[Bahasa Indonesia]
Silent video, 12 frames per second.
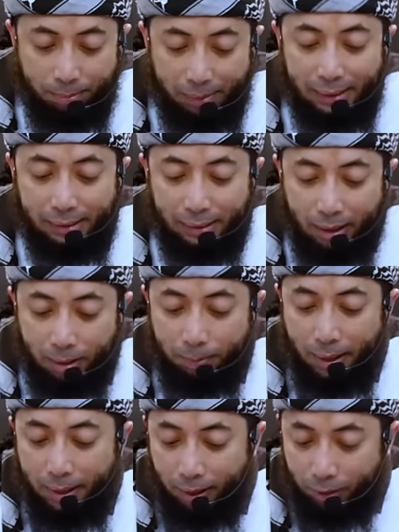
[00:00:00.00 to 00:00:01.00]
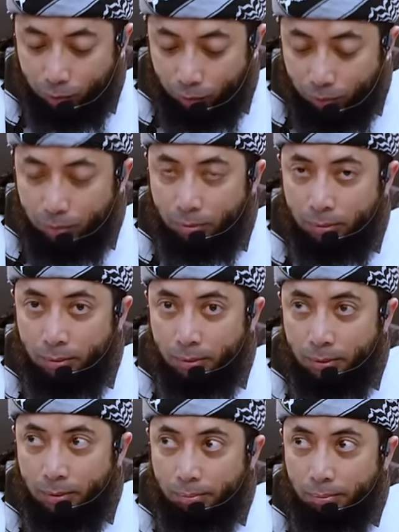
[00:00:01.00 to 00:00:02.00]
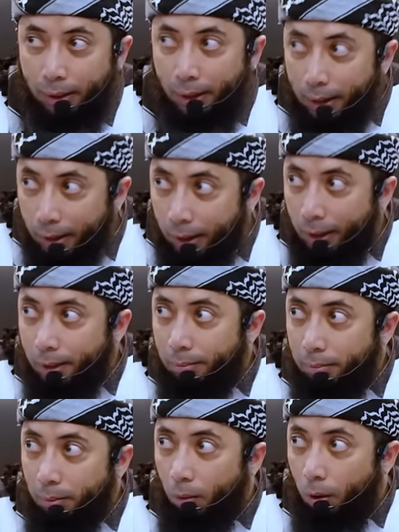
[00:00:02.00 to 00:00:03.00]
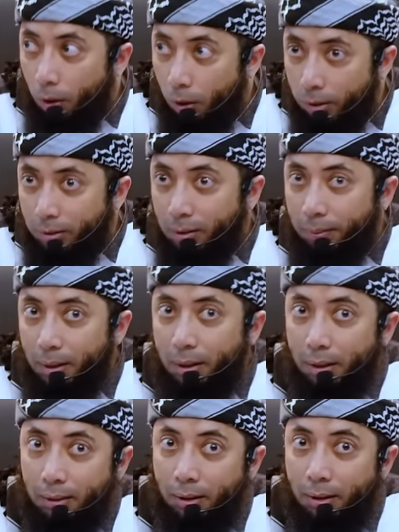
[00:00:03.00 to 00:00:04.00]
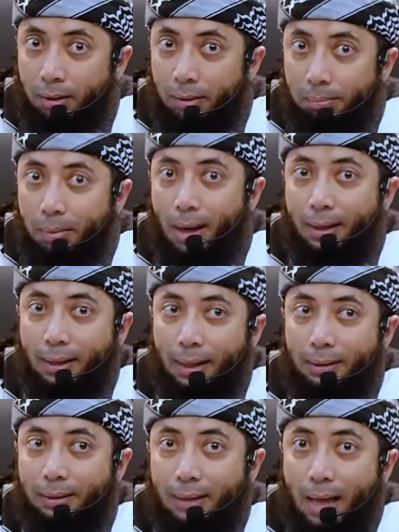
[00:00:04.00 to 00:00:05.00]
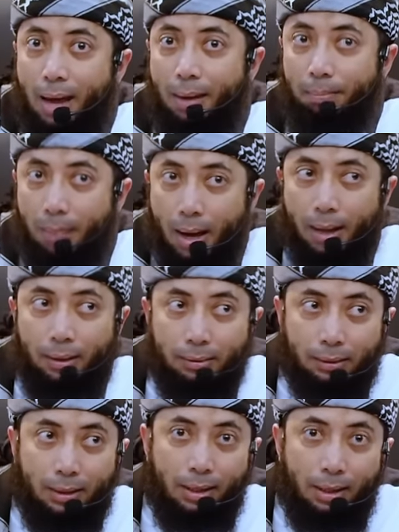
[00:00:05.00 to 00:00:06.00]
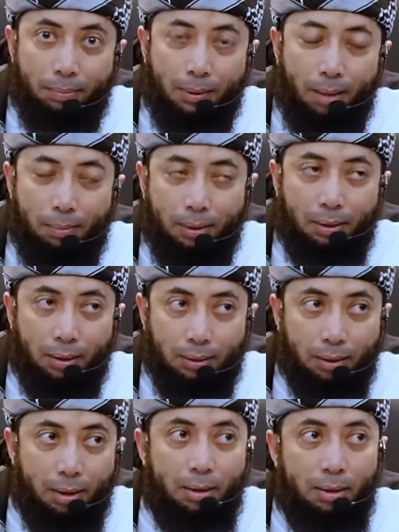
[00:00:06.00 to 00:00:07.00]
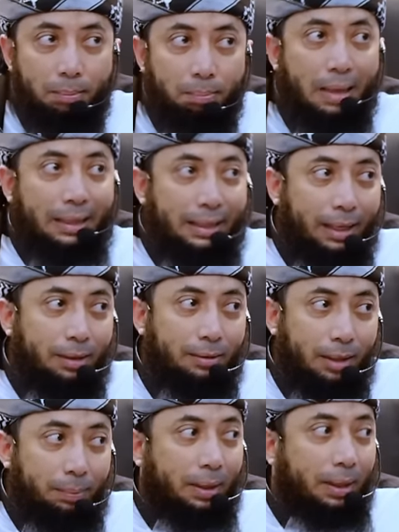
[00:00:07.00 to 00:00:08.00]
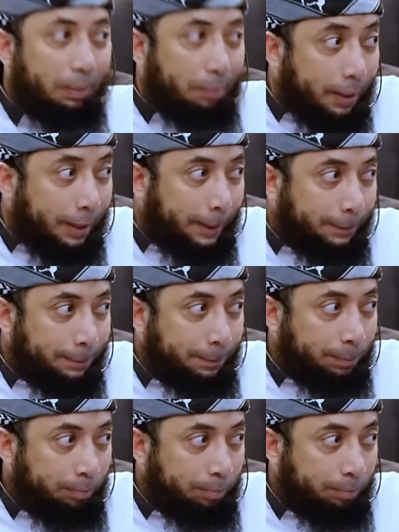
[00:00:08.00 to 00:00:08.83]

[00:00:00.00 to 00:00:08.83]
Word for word: yang meminta kepadaku, merengek, memohon kepada Allah, bahkan tak terhadap rahmat Allah bagian daripada ibadah.